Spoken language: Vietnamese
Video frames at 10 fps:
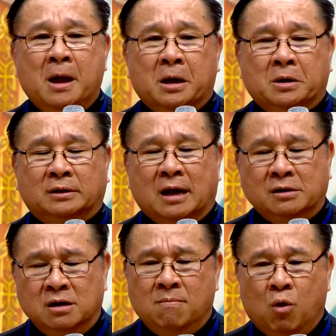người ta
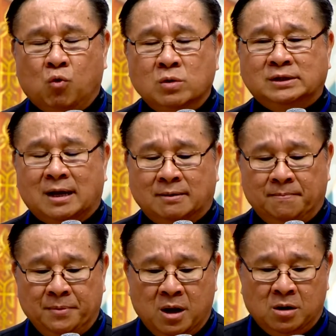đưa một cuốn sách,
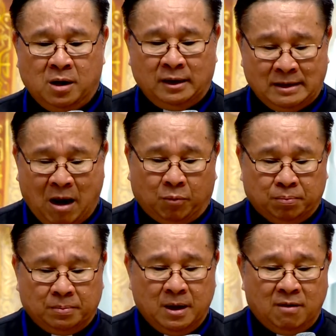người đọc,
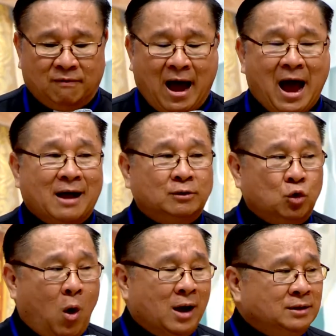và
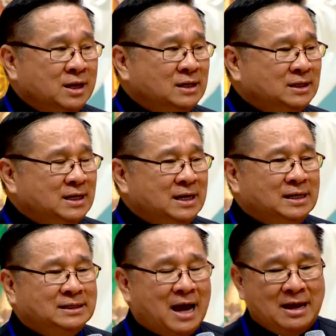đoạn tiên tri
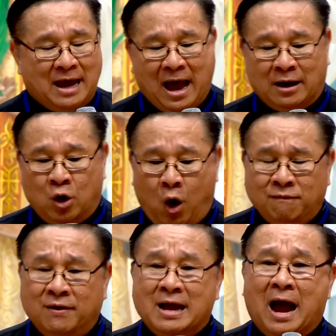Isaiah nói
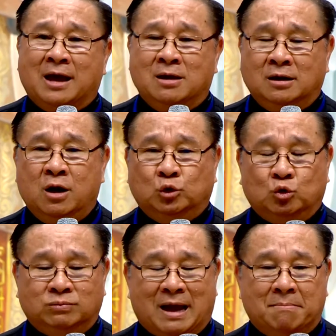với Ngài những điều
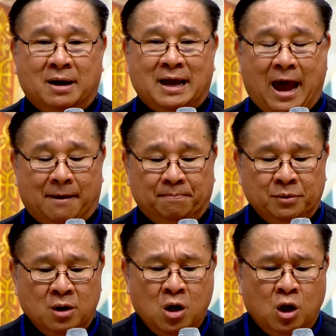chúng ta mới nghe.
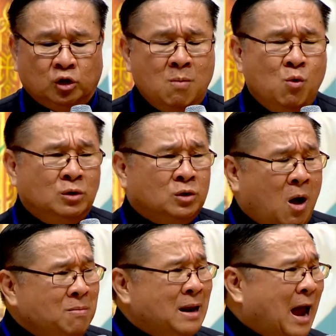Tôi muốn
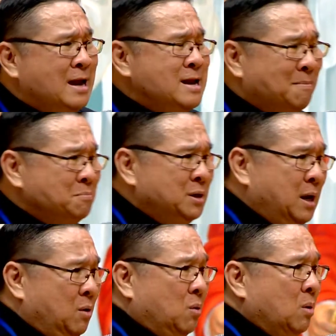tóm lại năm
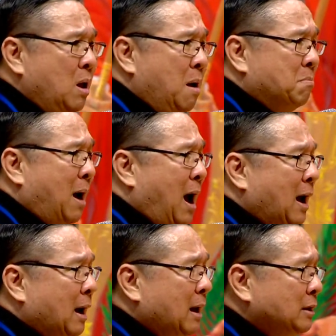điều
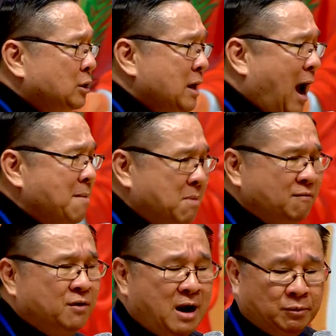mà Ngài mới
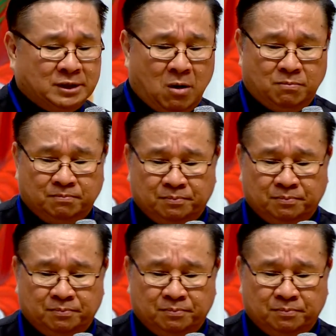vừa đọc xong.